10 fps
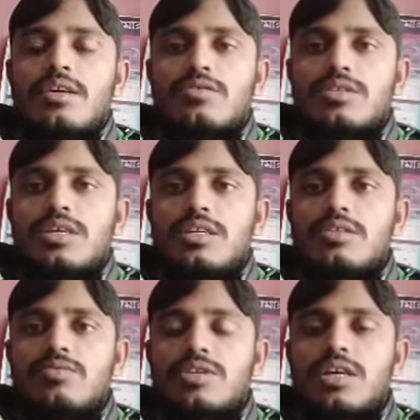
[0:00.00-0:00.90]
এখন জানিয়ে
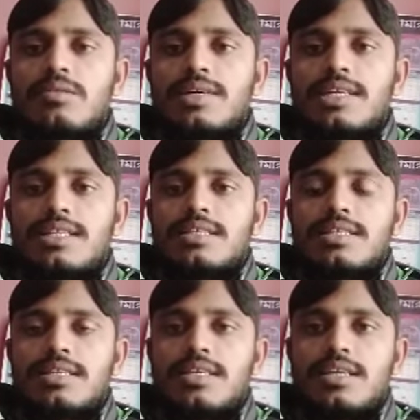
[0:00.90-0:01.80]
দিব সারা
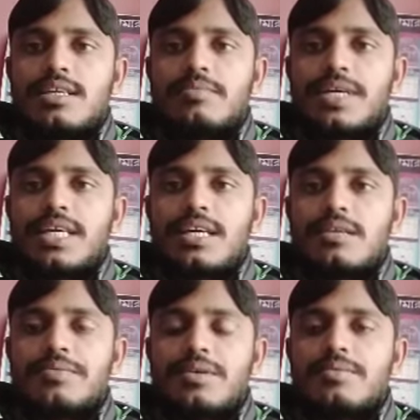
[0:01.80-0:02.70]
বাংলাদেশে যে রেটে
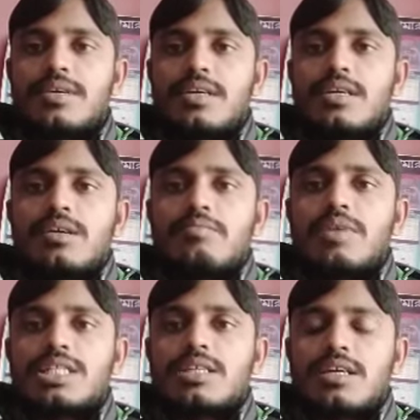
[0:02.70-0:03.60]
পাইকারিভাবে
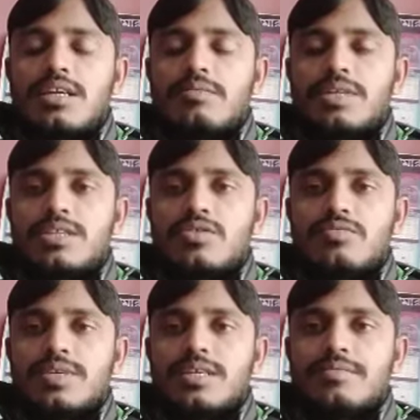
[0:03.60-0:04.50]
বাচ্চা কেনা বেচা
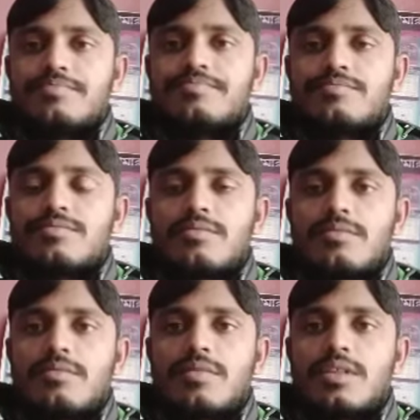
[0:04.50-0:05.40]
হবে
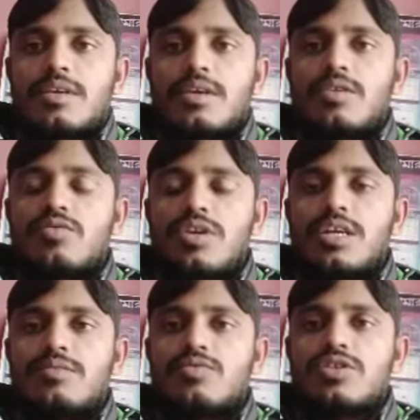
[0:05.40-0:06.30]
কেউ
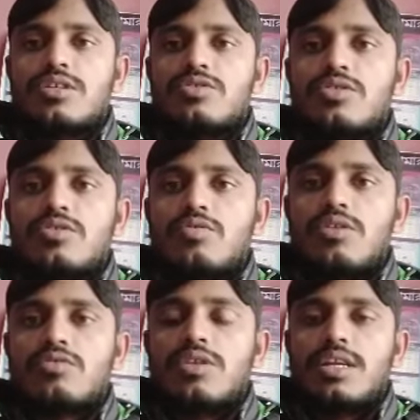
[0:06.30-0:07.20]
রেডি মুরগির জন্য
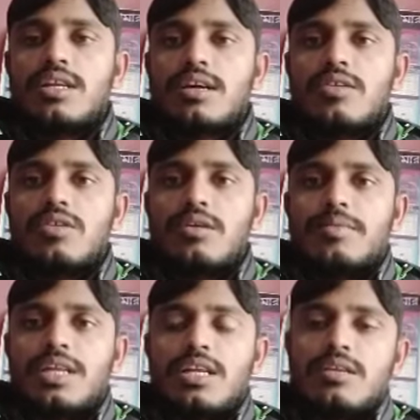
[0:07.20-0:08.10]
কল করেন না কারণ
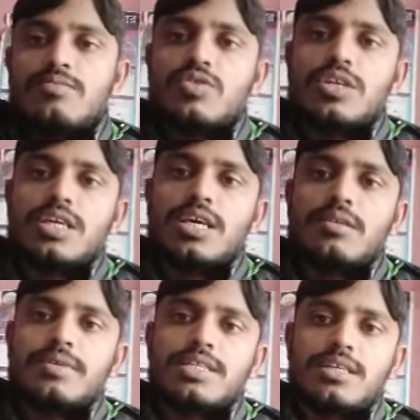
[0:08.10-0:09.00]
আমরা রেডি মুরগি
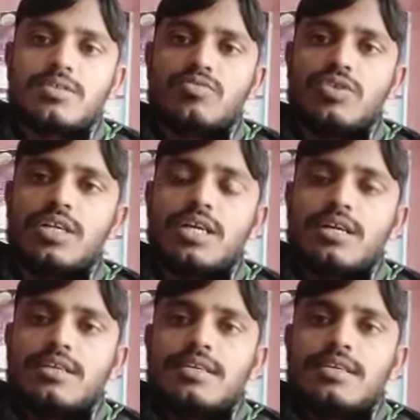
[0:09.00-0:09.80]
কেনা বেচাটা করি না